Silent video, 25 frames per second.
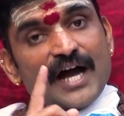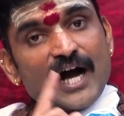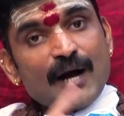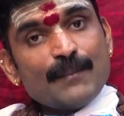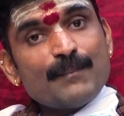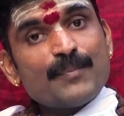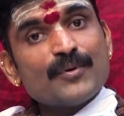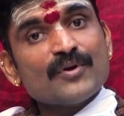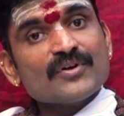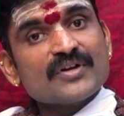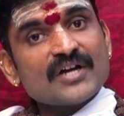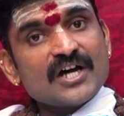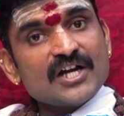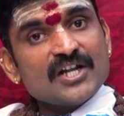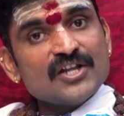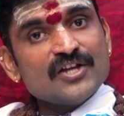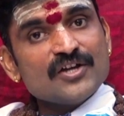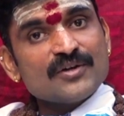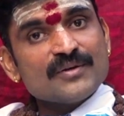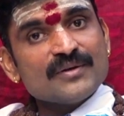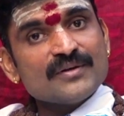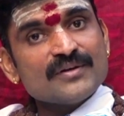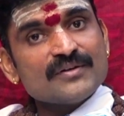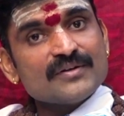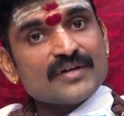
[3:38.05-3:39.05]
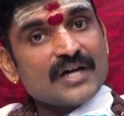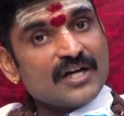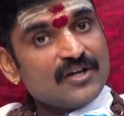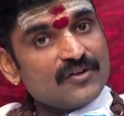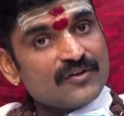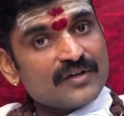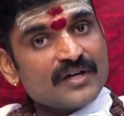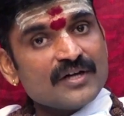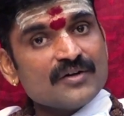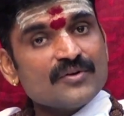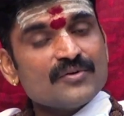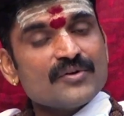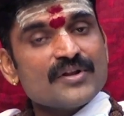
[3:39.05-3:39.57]
అప్పుడు కలియుగం
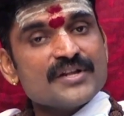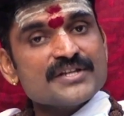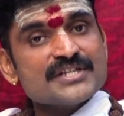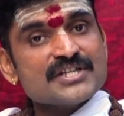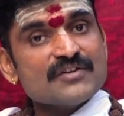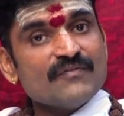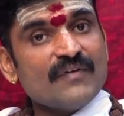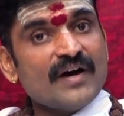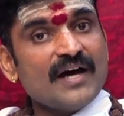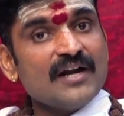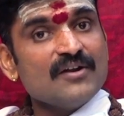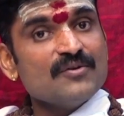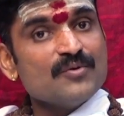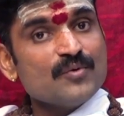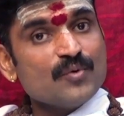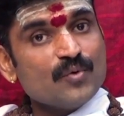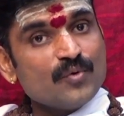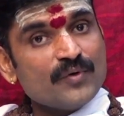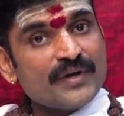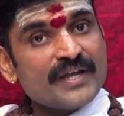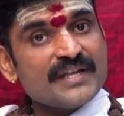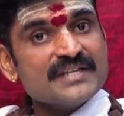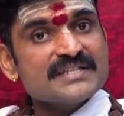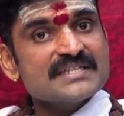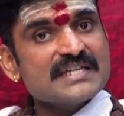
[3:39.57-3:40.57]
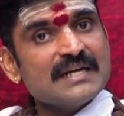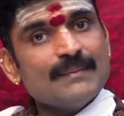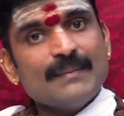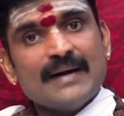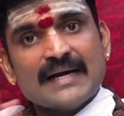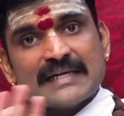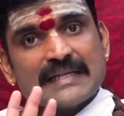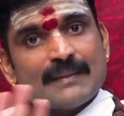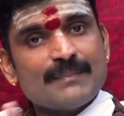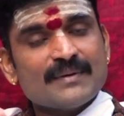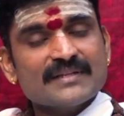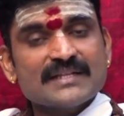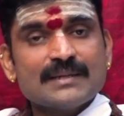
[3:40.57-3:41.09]
కలియుగం గురించి వాళ్ళు ఊహించిన
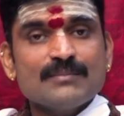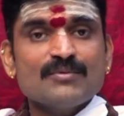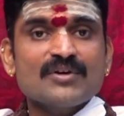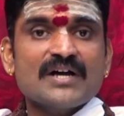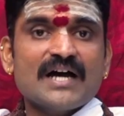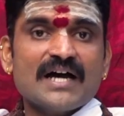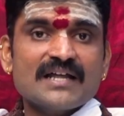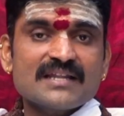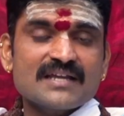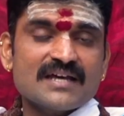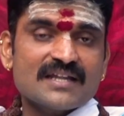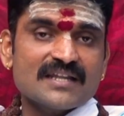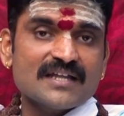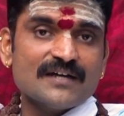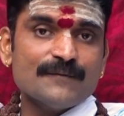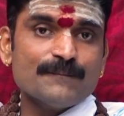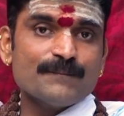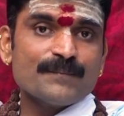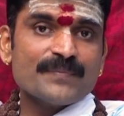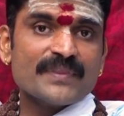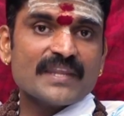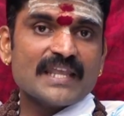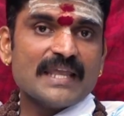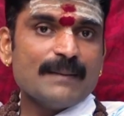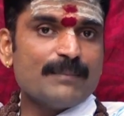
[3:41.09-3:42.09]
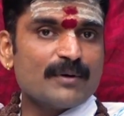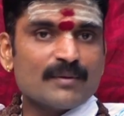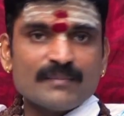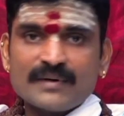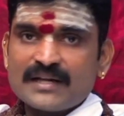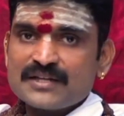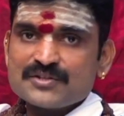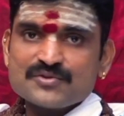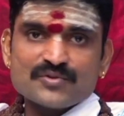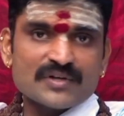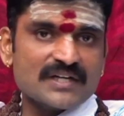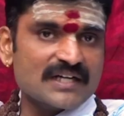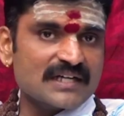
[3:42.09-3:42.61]
మాట అబద్ధము కాదు కదా ఇప్పుడు
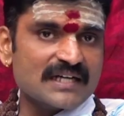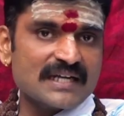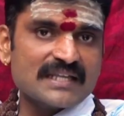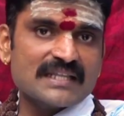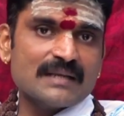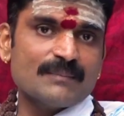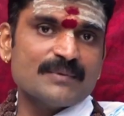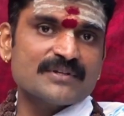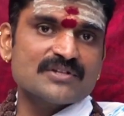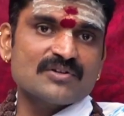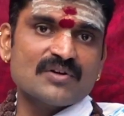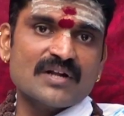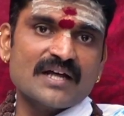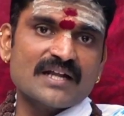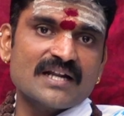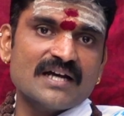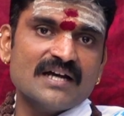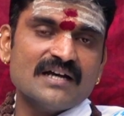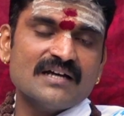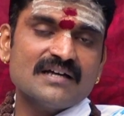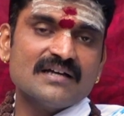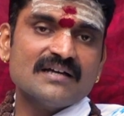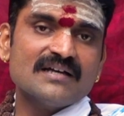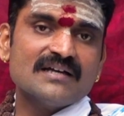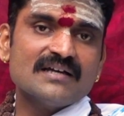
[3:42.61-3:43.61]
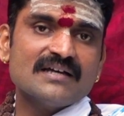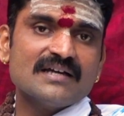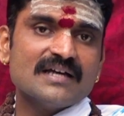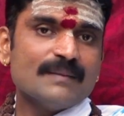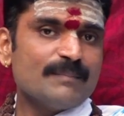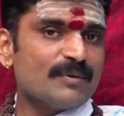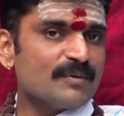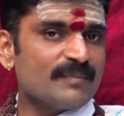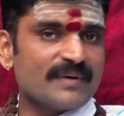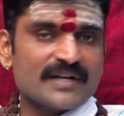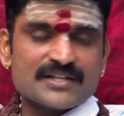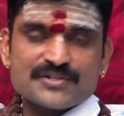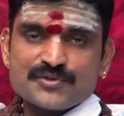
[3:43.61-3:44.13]
మనం చూడట్లేదా మిత్రులారా
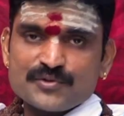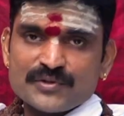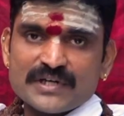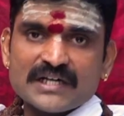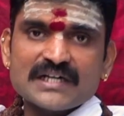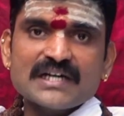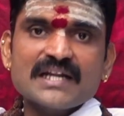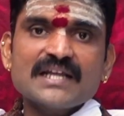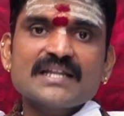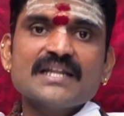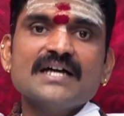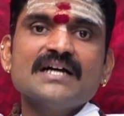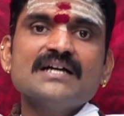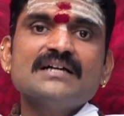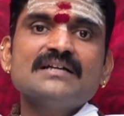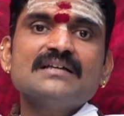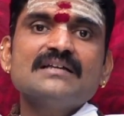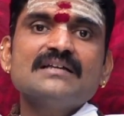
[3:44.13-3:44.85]
ఇప్పుడు మనం చూడట్లేదా